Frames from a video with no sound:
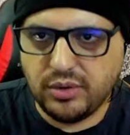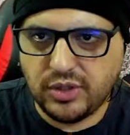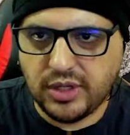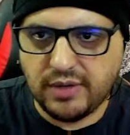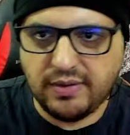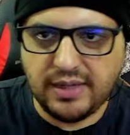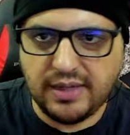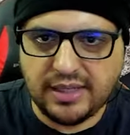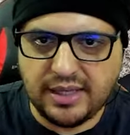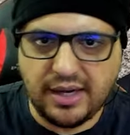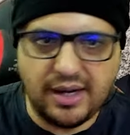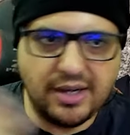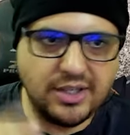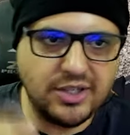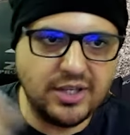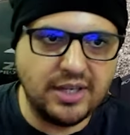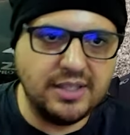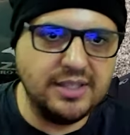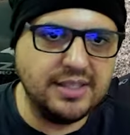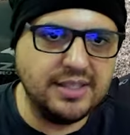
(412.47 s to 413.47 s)
Çevredeki
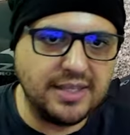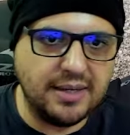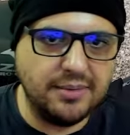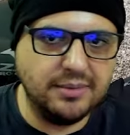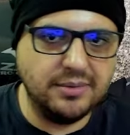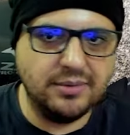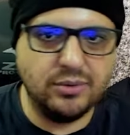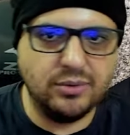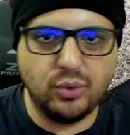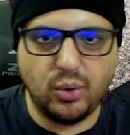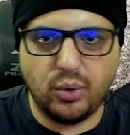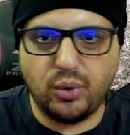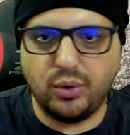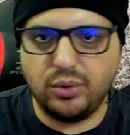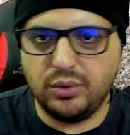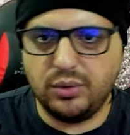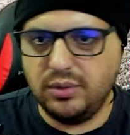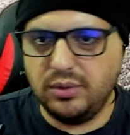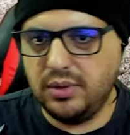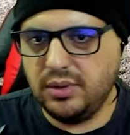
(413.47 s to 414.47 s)
ağaçlar, insan dok
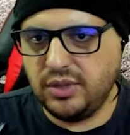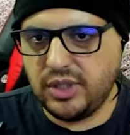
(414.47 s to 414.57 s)
e,